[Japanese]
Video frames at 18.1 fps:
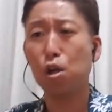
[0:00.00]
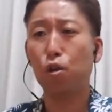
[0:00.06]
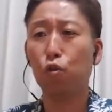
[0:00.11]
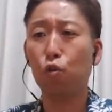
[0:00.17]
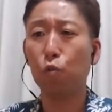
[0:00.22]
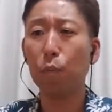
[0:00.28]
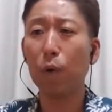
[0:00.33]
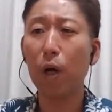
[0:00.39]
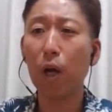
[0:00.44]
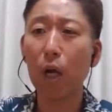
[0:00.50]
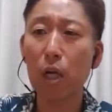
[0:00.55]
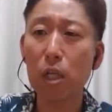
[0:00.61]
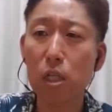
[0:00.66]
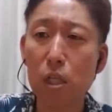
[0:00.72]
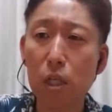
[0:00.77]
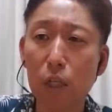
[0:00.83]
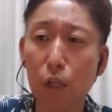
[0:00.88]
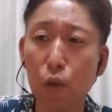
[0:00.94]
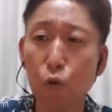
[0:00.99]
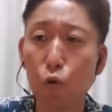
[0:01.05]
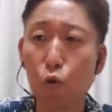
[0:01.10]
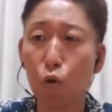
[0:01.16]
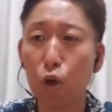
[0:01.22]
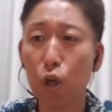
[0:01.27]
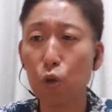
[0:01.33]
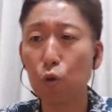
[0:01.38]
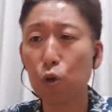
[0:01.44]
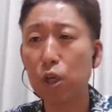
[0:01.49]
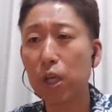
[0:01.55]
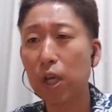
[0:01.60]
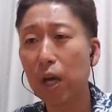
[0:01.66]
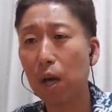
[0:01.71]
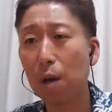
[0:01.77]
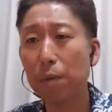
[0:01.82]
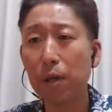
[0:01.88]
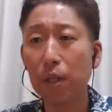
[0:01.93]
素晴らしいね動きの
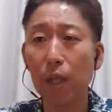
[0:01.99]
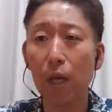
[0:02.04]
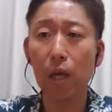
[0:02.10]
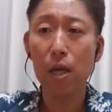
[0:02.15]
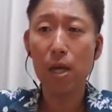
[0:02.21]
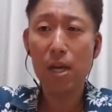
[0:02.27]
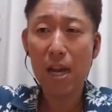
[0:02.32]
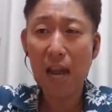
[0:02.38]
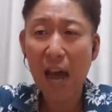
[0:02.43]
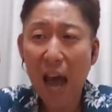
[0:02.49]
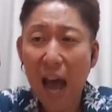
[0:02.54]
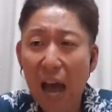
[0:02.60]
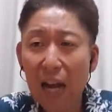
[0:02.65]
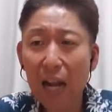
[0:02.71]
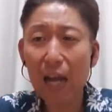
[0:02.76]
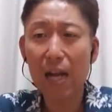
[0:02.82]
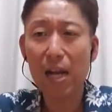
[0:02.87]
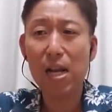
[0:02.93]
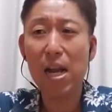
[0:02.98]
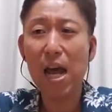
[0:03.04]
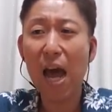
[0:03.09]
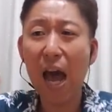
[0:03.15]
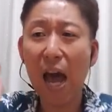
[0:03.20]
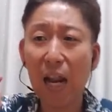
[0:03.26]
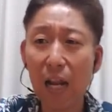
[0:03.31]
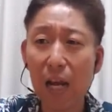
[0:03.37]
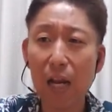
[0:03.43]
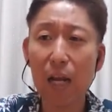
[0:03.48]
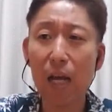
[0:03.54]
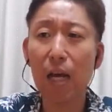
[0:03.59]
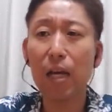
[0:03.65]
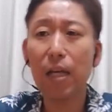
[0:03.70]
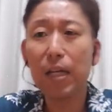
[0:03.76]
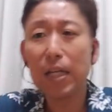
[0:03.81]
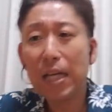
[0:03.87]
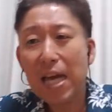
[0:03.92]
キレがみんな
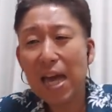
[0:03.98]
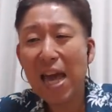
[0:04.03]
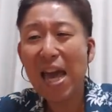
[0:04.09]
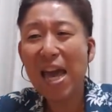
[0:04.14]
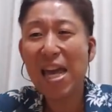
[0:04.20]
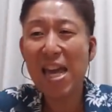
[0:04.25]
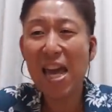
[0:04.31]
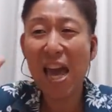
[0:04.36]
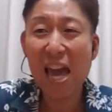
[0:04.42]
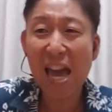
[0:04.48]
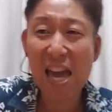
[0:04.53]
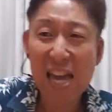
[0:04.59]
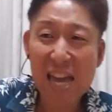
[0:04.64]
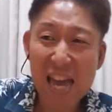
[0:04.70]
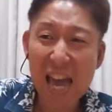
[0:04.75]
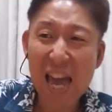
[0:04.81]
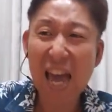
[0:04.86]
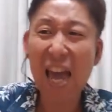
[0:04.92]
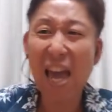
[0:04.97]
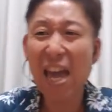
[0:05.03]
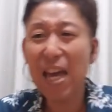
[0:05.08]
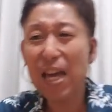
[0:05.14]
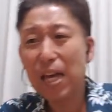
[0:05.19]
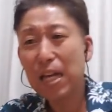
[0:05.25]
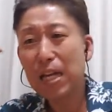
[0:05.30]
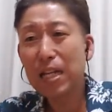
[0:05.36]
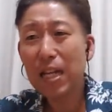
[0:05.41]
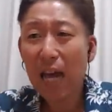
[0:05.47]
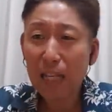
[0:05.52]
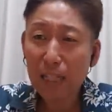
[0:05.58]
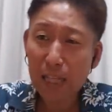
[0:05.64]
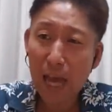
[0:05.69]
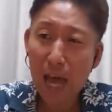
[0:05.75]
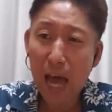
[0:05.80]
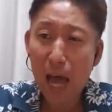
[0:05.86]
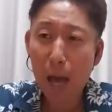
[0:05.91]
ラララララヘイエイヘイま
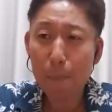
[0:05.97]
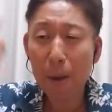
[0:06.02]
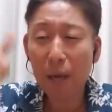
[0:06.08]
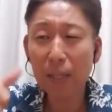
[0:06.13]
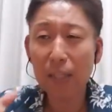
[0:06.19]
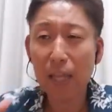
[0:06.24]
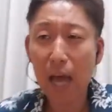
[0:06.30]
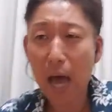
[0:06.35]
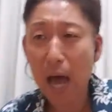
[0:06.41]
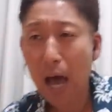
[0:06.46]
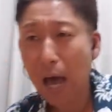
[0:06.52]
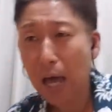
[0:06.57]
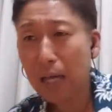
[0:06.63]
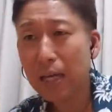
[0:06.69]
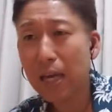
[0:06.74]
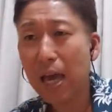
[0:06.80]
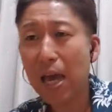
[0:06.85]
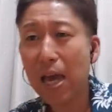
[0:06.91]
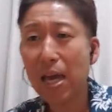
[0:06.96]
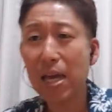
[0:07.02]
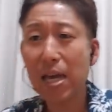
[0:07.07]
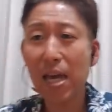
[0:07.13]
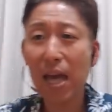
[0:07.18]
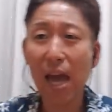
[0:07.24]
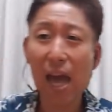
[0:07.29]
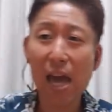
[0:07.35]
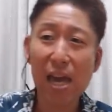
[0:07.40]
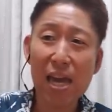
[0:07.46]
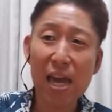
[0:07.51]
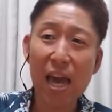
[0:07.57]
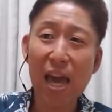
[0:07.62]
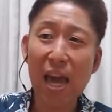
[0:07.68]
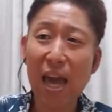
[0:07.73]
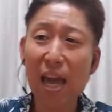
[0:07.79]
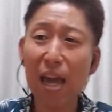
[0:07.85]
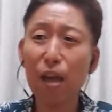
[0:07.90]
たまたヘイエイエ
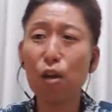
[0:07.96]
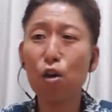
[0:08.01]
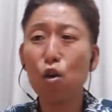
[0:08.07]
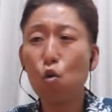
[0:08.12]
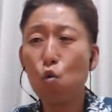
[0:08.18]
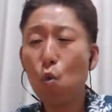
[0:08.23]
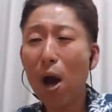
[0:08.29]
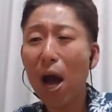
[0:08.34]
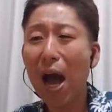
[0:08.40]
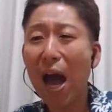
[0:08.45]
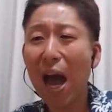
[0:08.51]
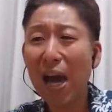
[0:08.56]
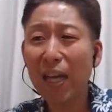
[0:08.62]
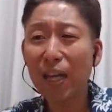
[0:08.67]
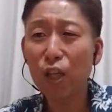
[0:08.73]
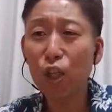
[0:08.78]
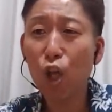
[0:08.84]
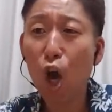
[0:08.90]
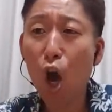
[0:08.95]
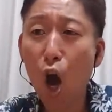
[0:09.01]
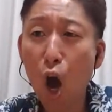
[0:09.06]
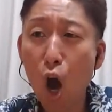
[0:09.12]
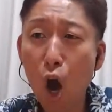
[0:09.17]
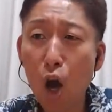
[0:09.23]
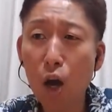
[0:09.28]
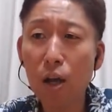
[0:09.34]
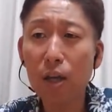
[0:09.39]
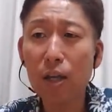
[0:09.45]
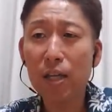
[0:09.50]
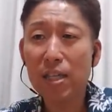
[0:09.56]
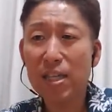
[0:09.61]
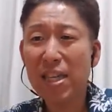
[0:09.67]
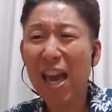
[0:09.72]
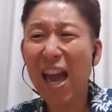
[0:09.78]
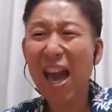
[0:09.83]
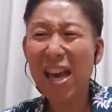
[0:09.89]
イワイド
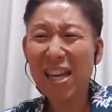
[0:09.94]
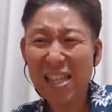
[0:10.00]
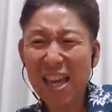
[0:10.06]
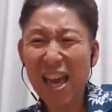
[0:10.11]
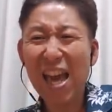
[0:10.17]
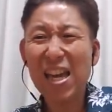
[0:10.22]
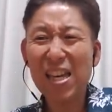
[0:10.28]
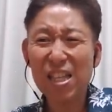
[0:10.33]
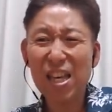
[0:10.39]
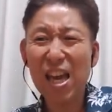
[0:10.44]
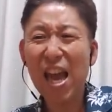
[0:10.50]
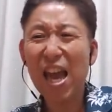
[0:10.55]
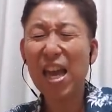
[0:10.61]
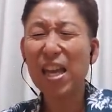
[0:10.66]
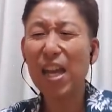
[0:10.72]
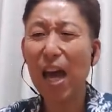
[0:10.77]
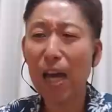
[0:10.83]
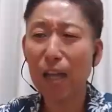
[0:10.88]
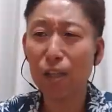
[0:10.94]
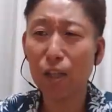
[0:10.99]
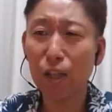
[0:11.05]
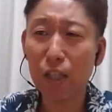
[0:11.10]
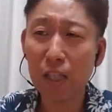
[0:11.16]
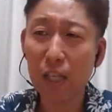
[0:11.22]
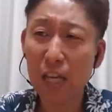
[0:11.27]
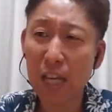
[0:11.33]
シャイシャイシャイのでき